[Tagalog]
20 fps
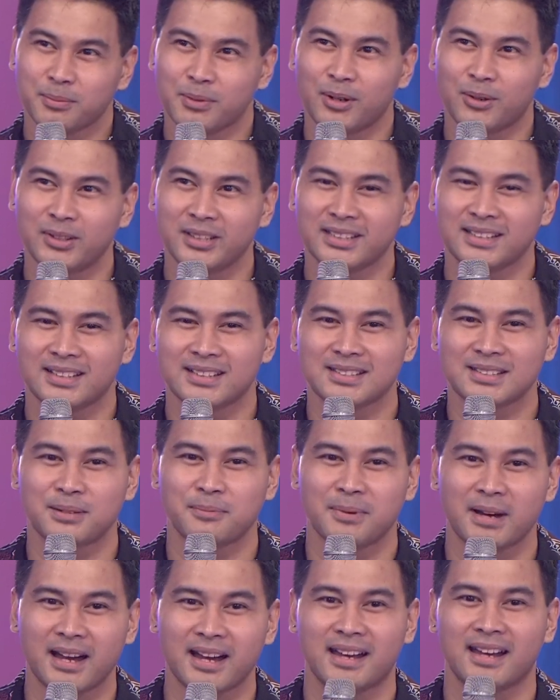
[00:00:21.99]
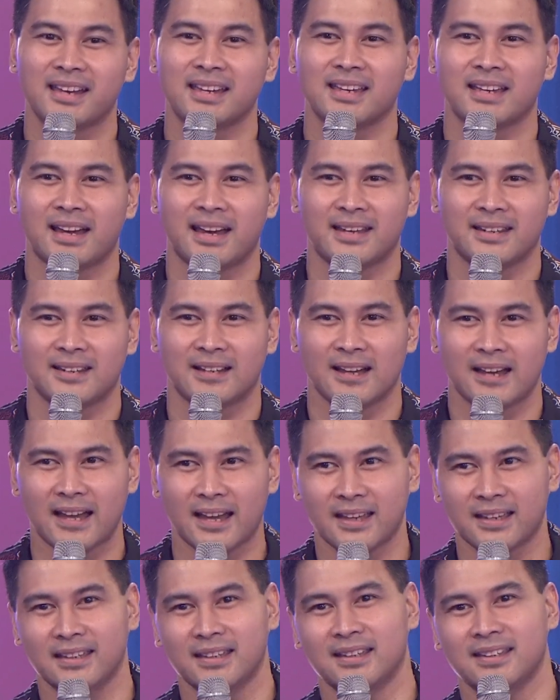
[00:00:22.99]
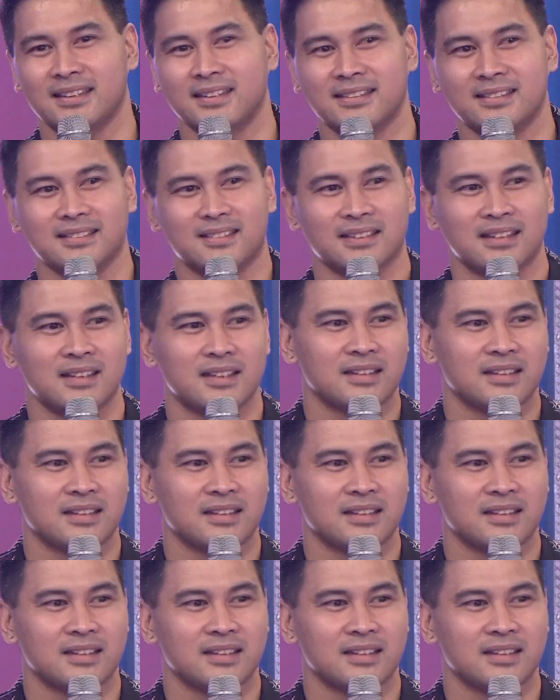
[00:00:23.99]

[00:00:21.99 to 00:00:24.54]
makulit lang sa bahay, kain ng kain.